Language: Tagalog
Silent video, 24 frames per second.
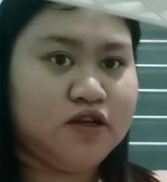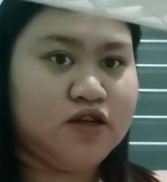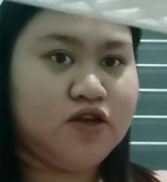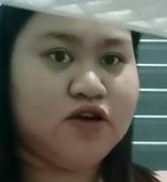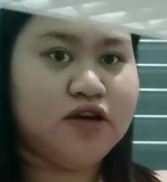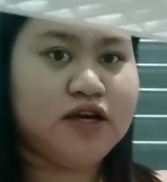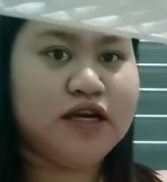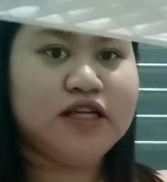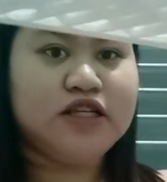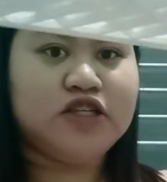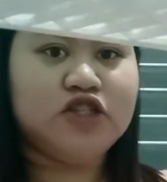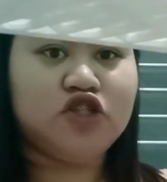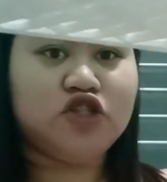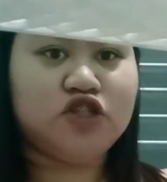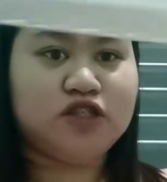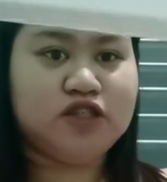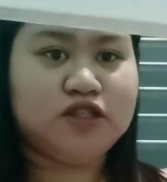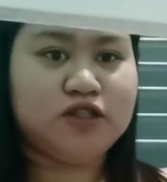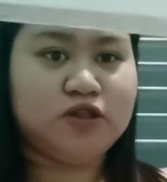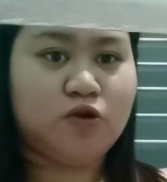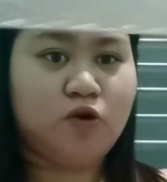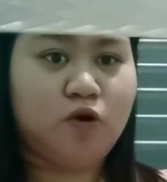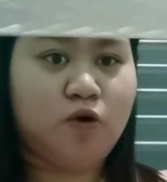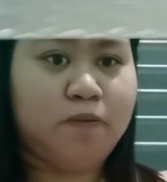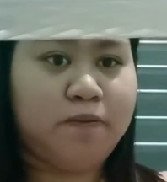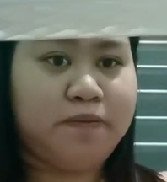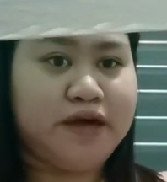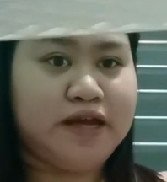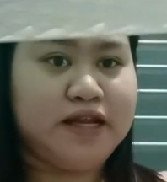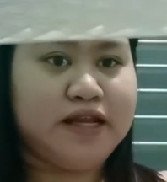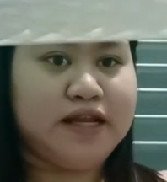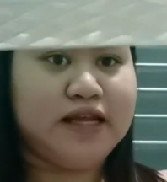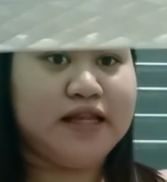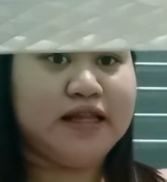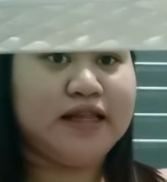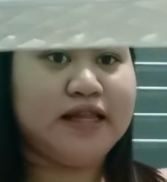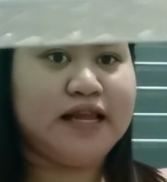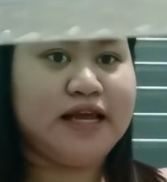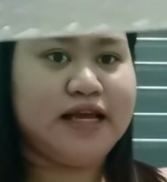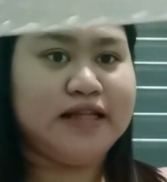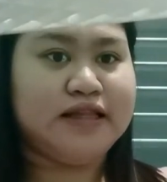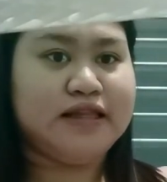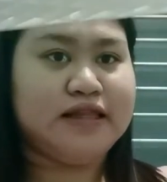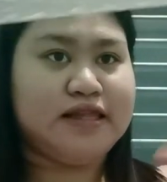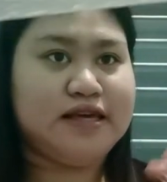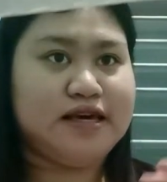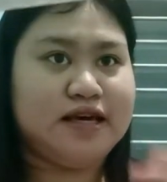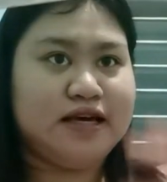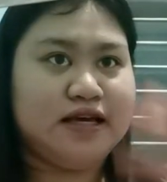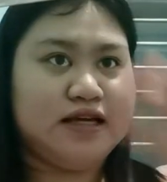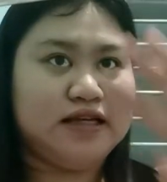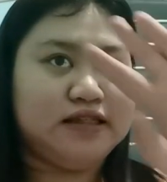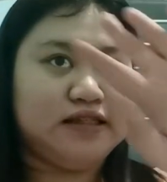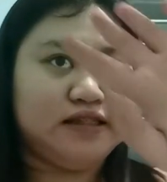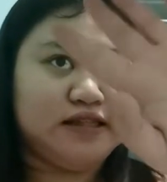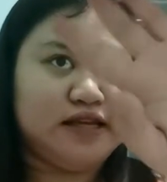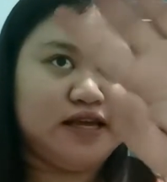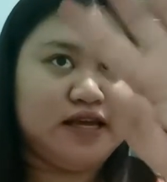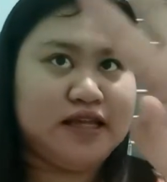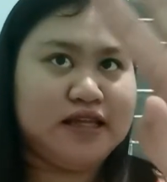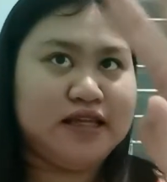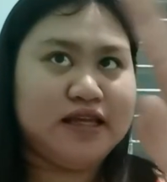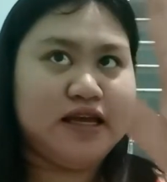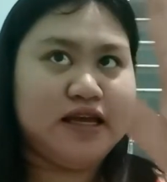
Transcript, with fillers: You can just open it like this. And